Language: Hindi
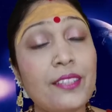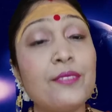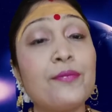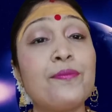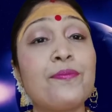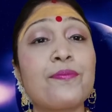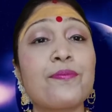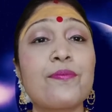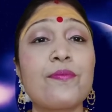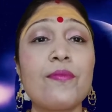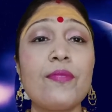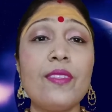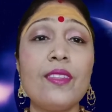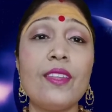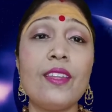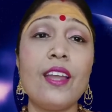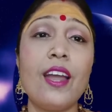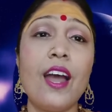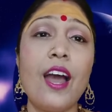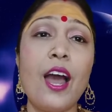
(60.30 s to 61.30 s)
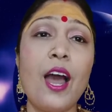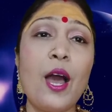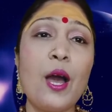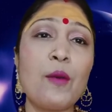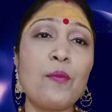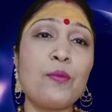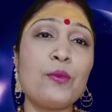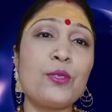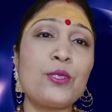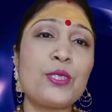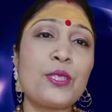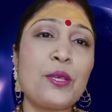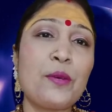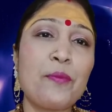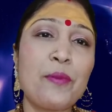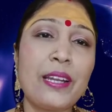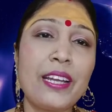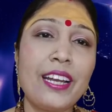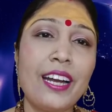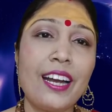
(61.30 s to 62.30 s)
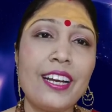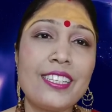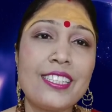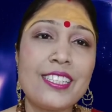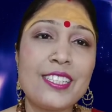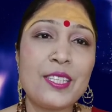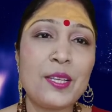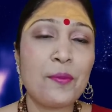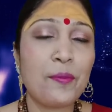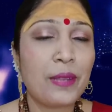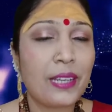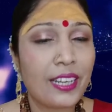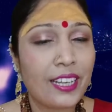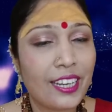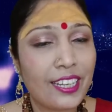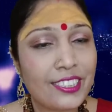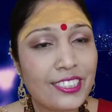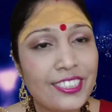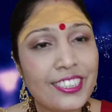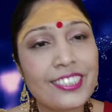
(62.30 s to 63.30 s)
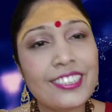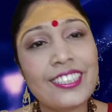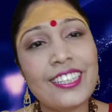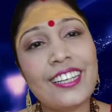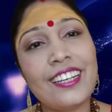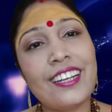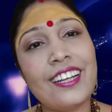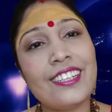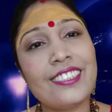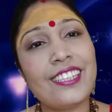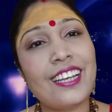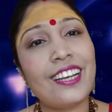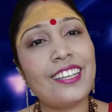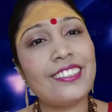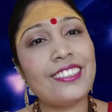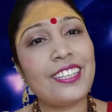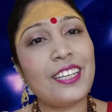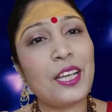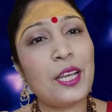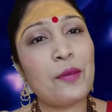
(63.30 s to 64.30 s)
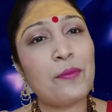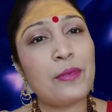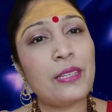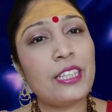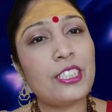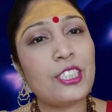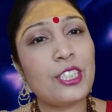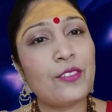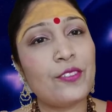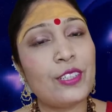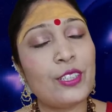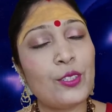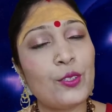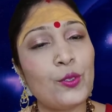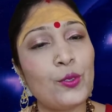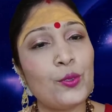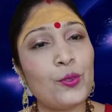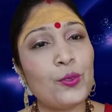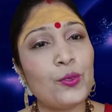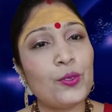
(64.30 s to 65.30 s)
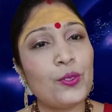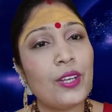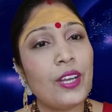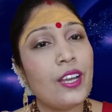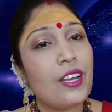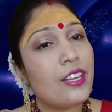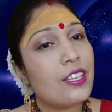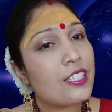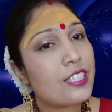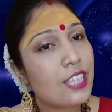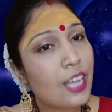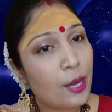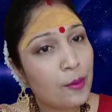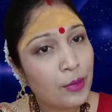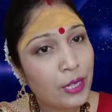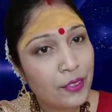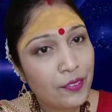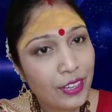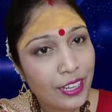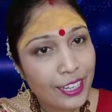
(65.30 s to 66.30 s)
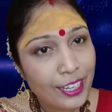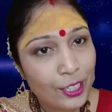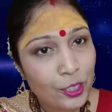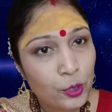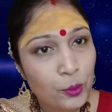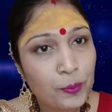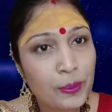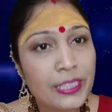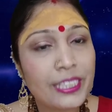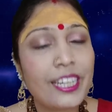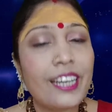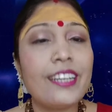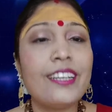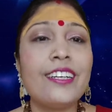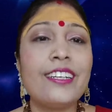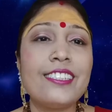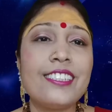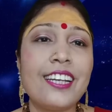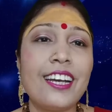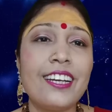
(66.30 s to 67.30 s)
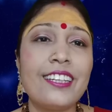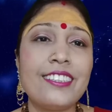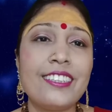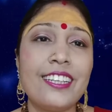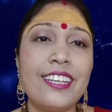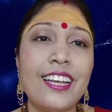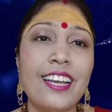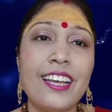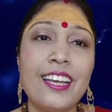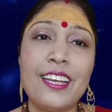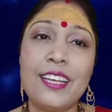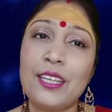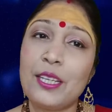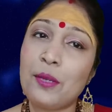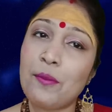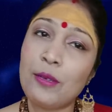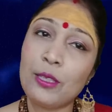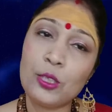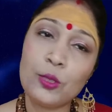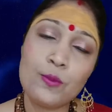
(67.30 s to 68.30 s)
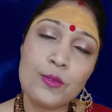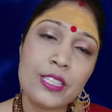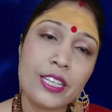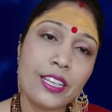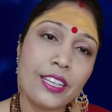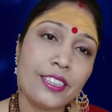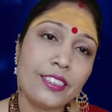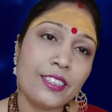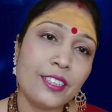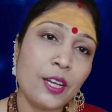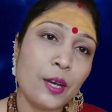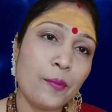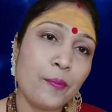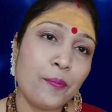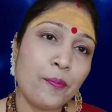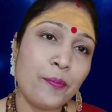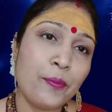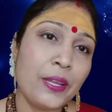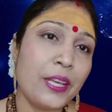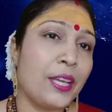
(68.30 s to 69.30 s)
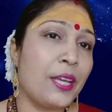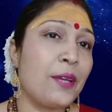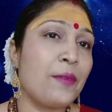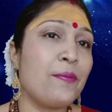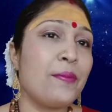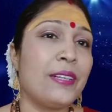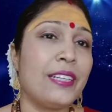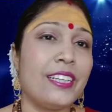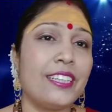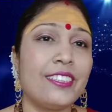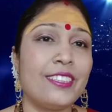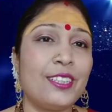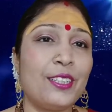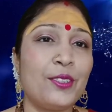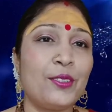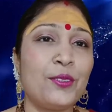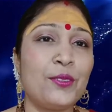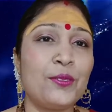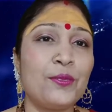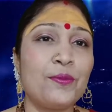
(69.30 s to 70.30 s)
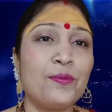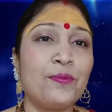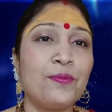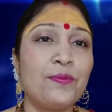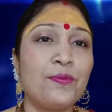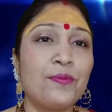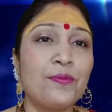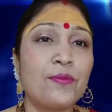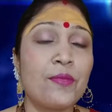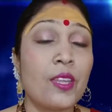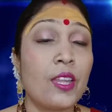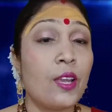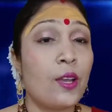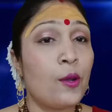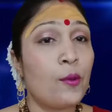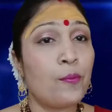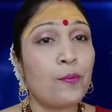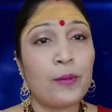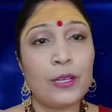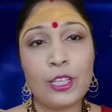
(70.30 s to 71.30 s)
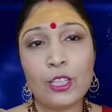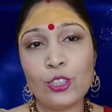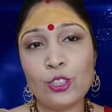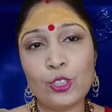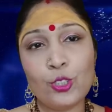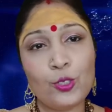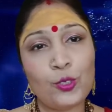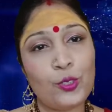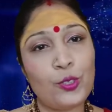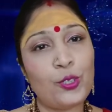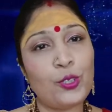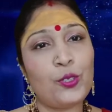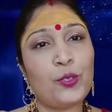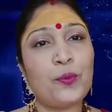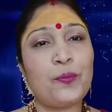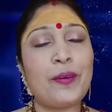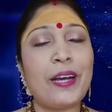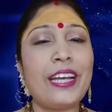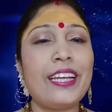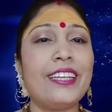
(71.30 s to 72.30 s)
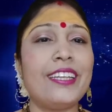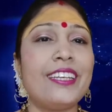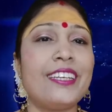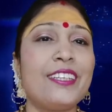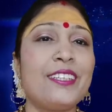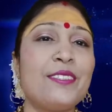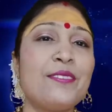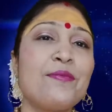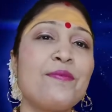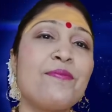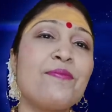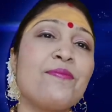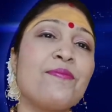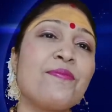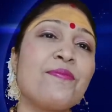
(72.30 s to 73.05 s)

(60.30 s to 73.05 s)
में आप उसके प्रकाश से प्रकाशित करना चाहते हैं अपने जीवन को सामने वाले को बताना चाहते हैं कि मैं तुमसे कितना प्रेम करती हूँ परंतु कोई उपाय नहीं